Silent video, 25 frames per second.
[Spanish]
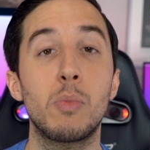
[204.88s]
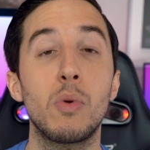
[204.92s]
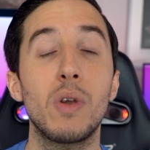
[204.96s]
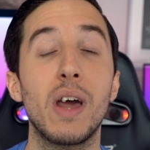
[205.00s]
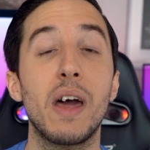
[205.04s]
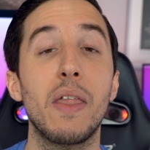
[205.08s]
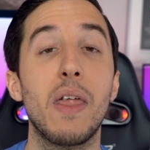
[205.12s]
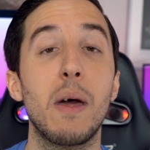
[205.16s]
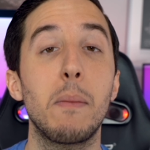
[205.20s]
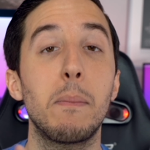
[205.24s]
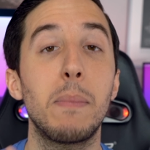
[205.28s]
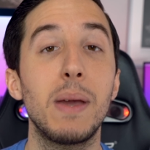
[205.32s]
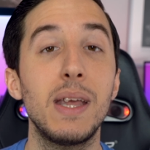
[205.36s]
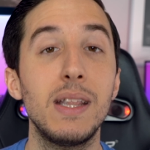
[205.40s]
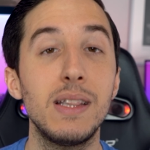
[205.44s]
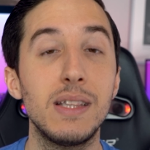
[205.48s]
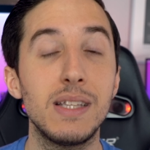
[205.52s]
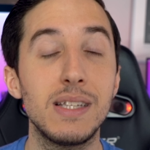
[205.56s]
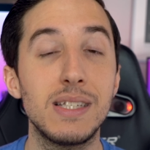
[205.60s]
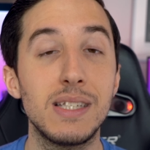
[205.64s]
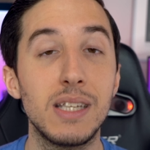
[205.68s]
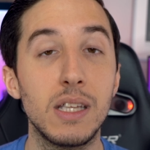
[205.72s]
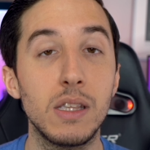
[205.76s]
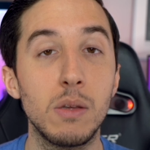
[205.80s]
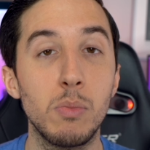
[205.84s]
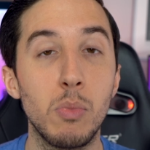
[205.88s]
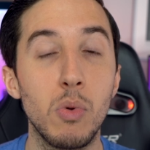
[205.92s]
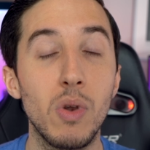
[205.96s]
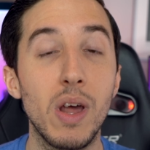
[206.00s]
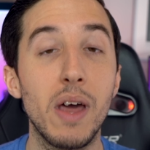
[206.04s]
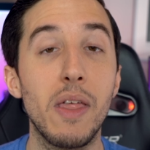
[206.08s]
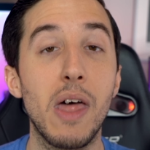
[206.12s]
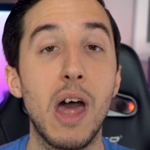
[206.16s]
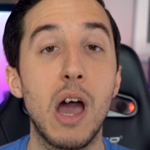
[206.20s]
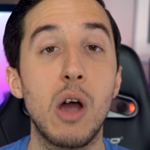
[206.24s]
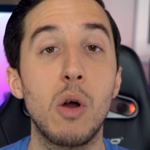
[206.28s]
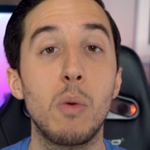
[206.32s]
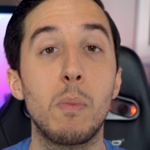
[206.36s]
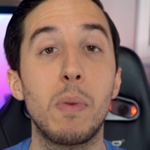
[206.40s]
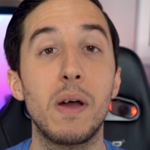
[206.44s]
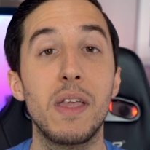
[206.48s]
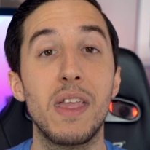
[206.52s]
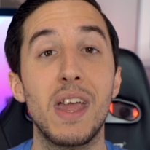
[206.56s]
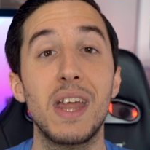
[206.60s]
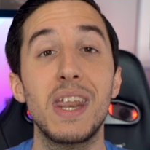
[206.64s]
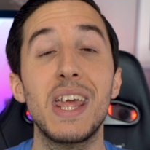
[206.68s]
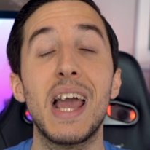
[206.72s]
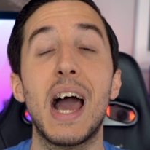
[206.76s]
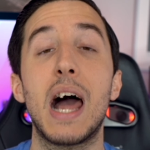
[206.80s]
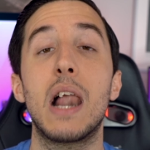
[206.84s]
pulgadas. 27 pulgadas
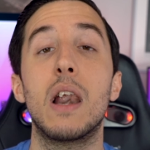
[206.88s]
acompañaría